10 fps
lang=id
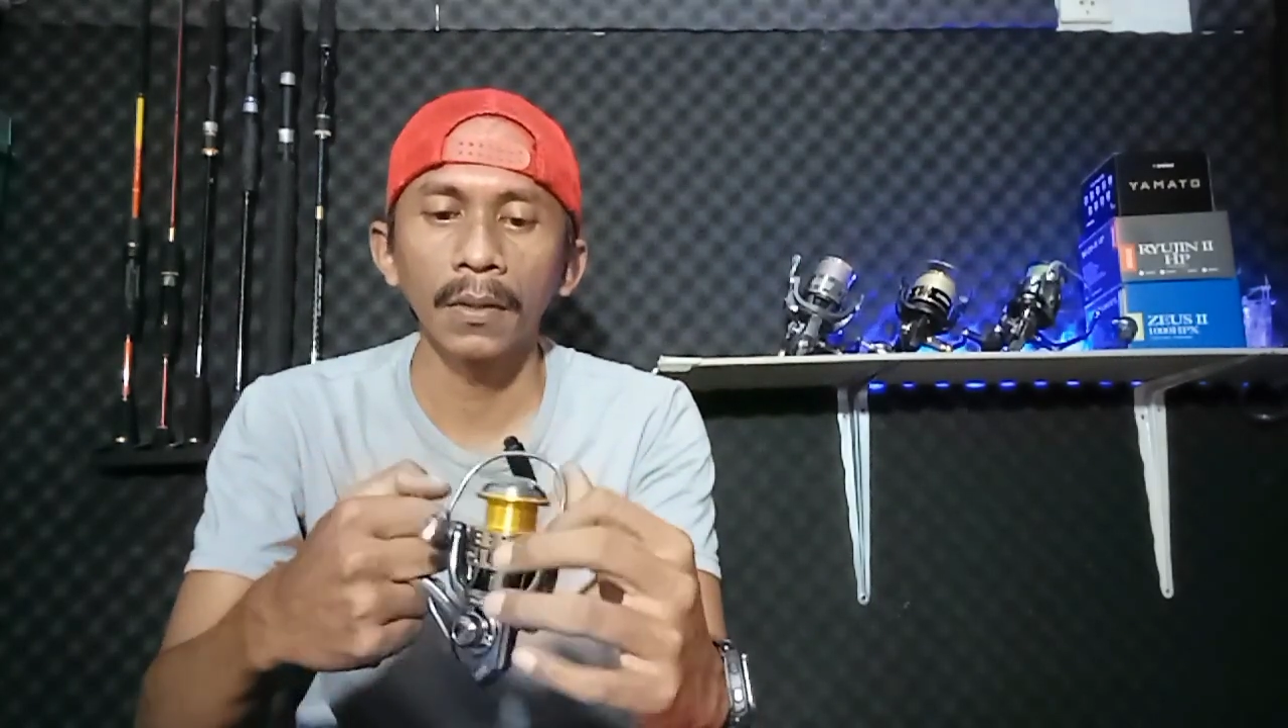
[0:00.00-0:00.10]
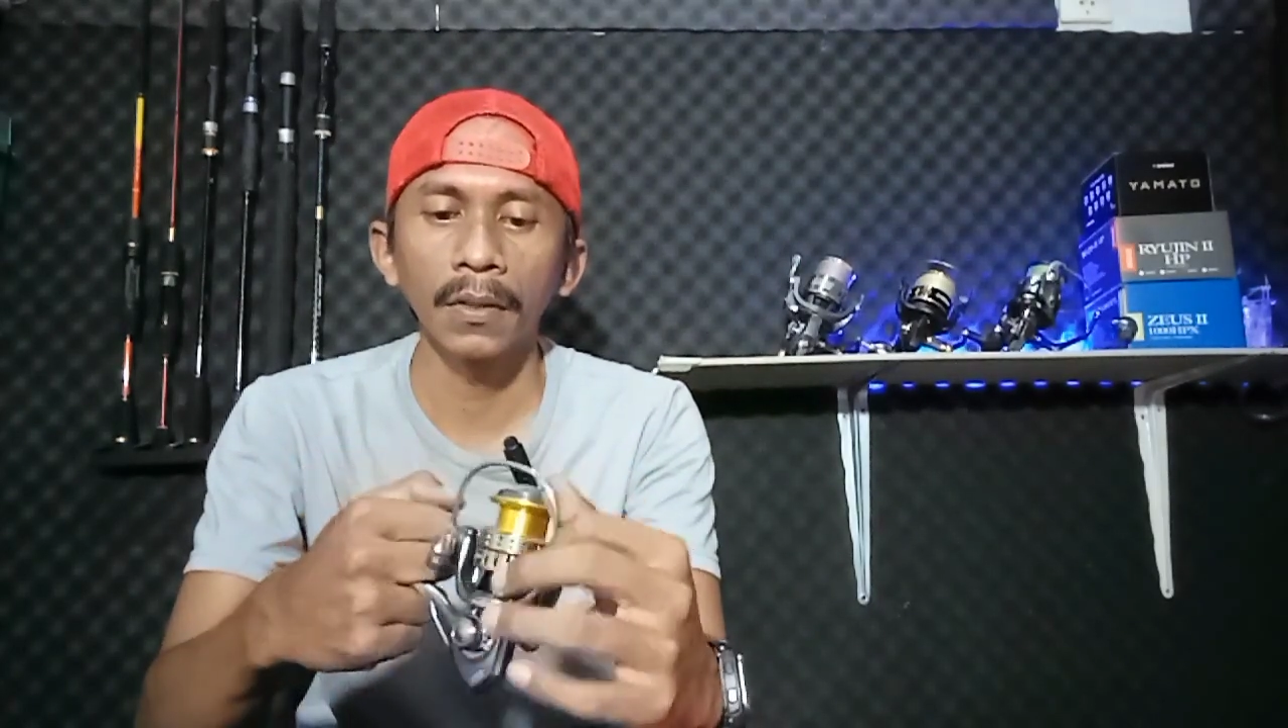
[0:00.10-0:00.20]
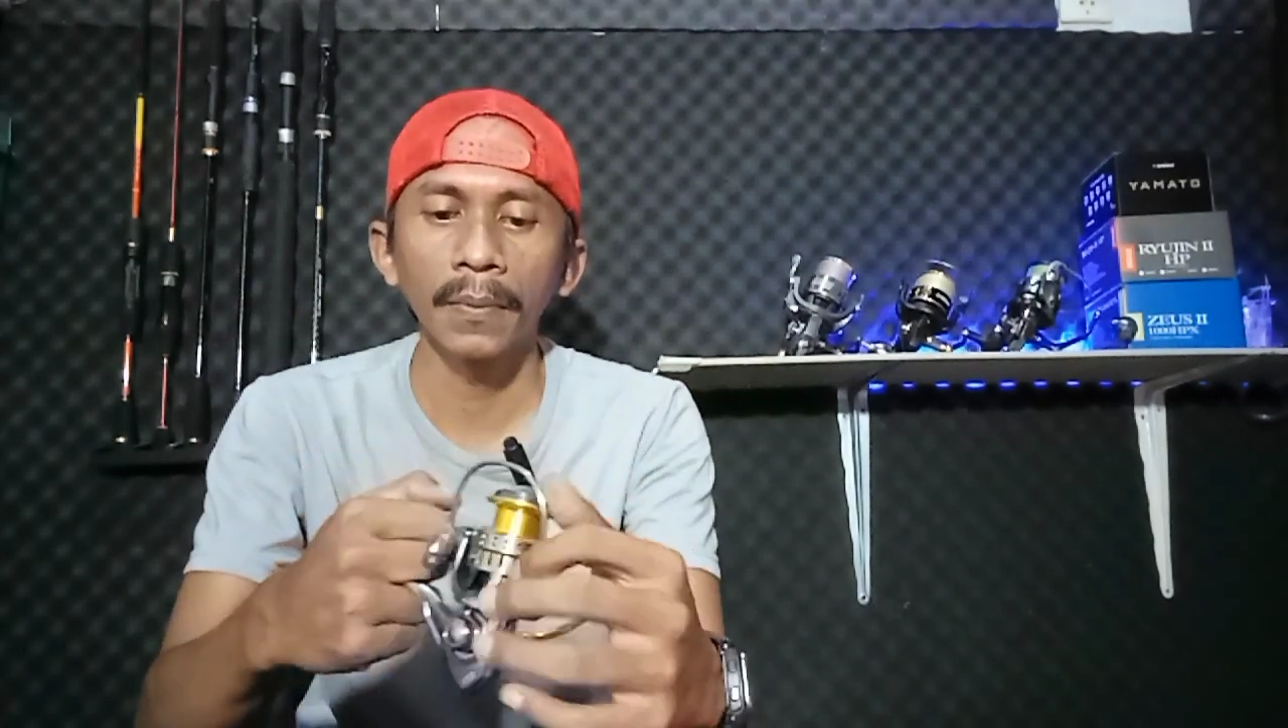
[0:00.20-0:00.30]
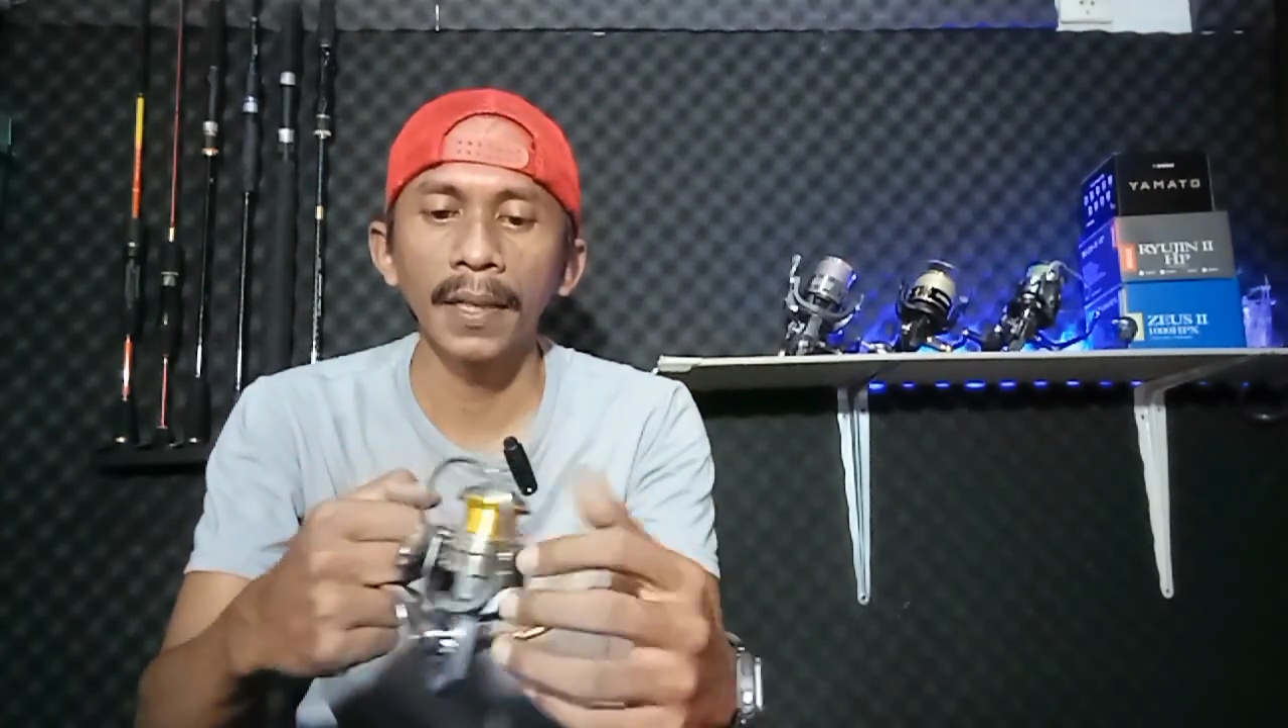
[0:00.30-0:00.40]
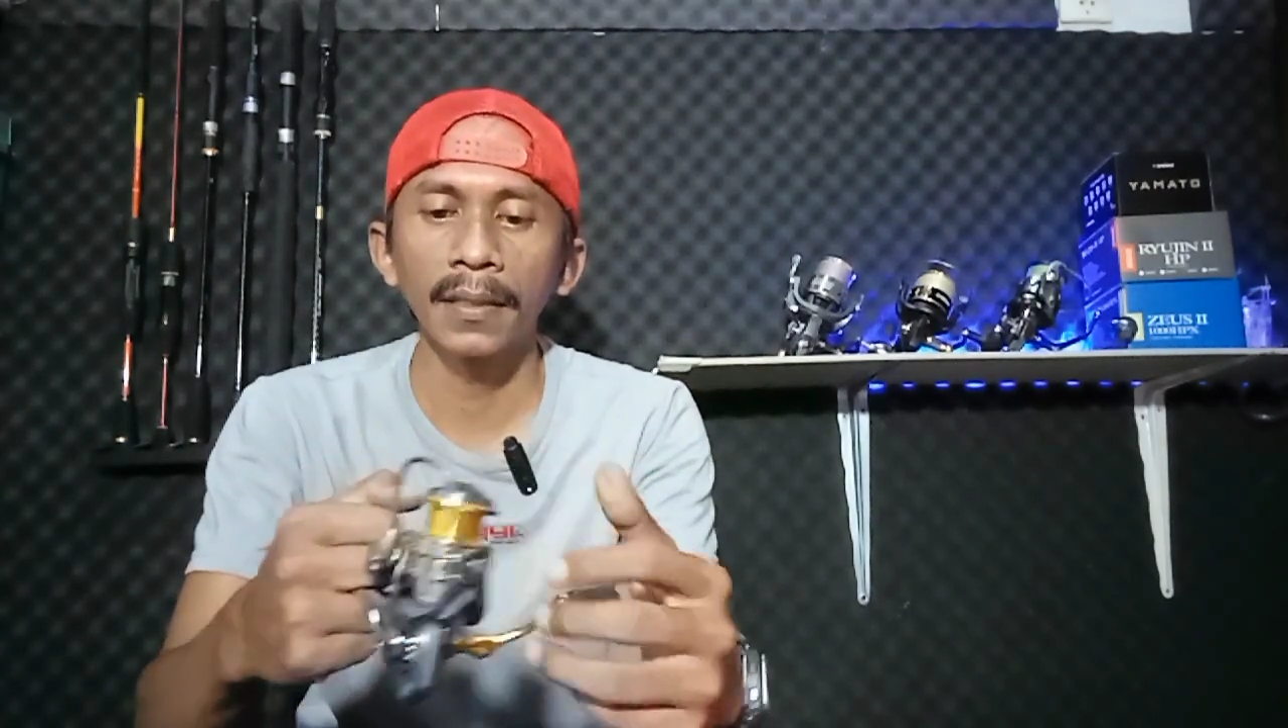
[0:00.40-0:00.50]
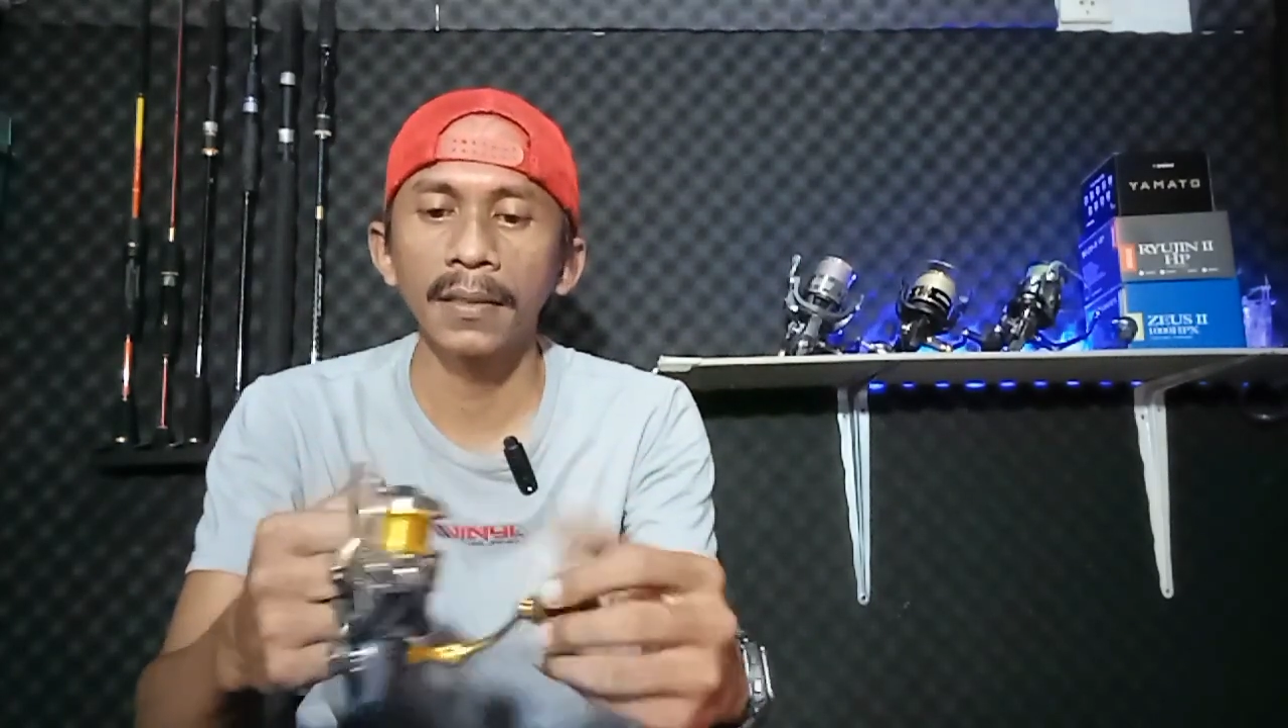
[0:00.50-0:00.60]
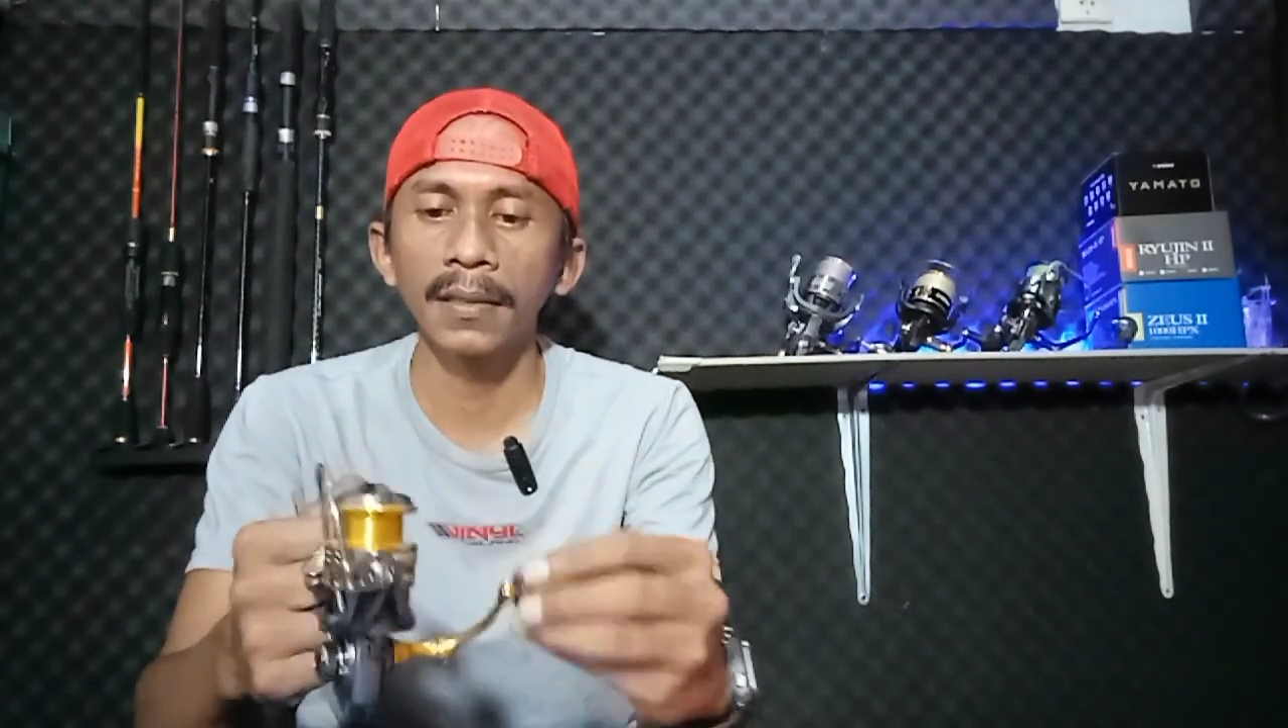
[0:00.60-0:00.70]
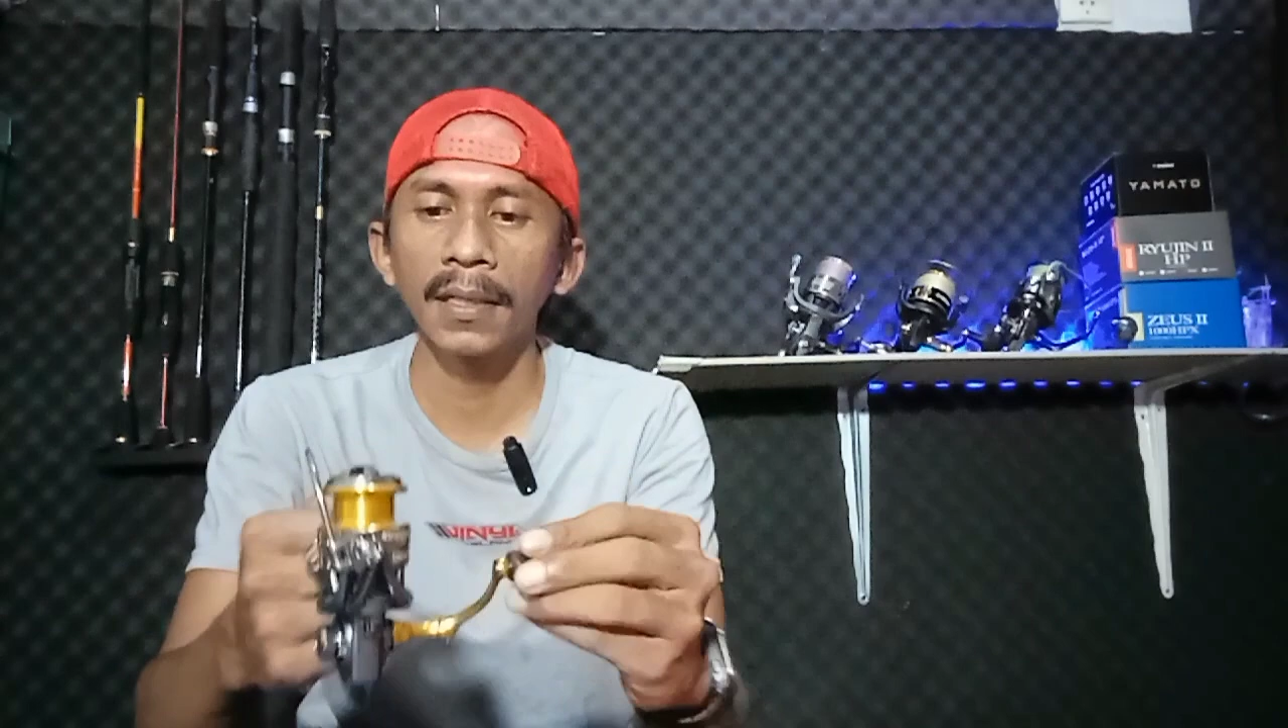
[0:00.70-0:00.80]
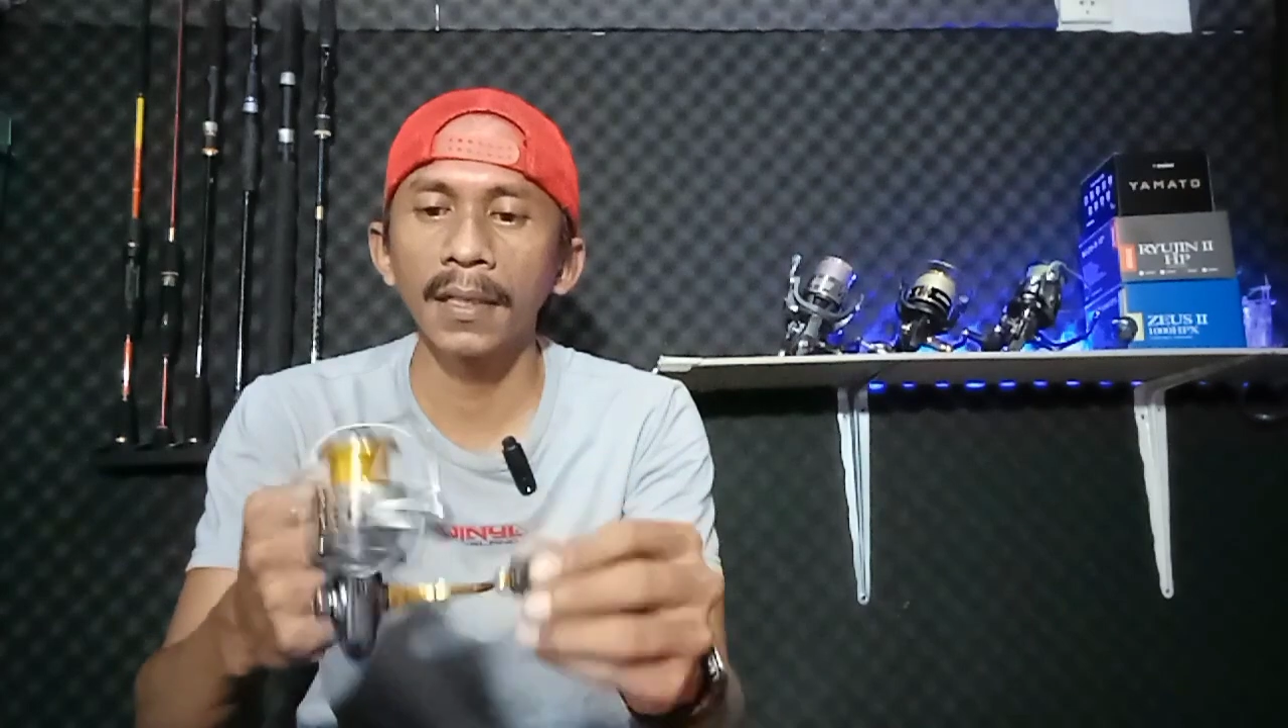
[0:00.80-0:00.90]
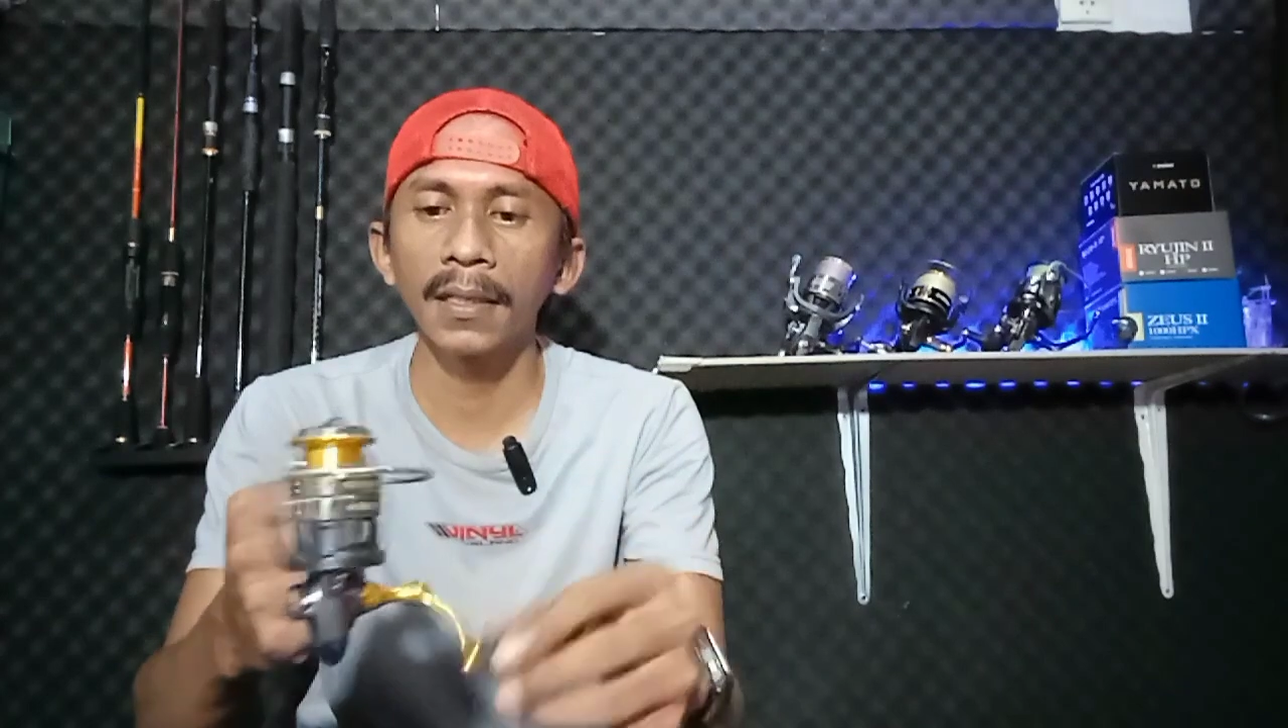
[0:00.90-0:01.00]

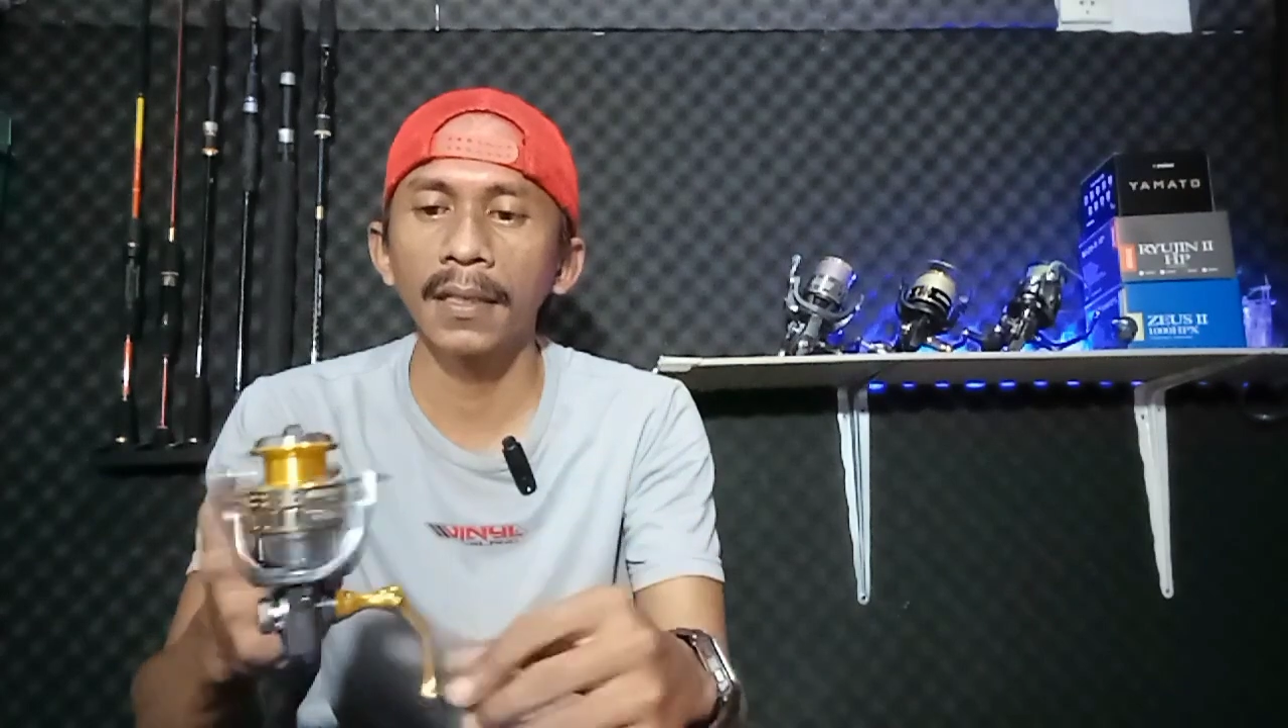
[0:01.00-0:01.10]
otomatisnya